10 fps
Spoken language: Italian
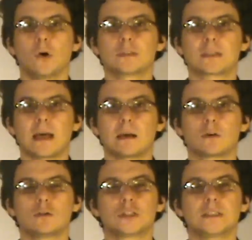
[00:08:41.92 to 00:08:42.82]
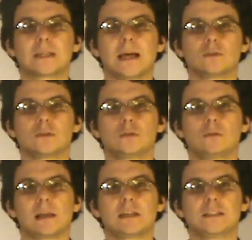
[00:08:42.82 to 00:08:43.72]
Mosca concentrandosi
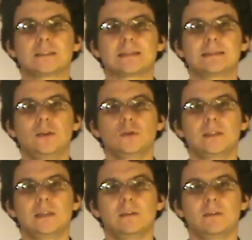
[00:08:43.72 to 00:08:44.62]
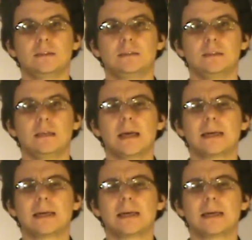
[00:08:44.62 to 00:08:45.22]
sulla registrazione degli eventi,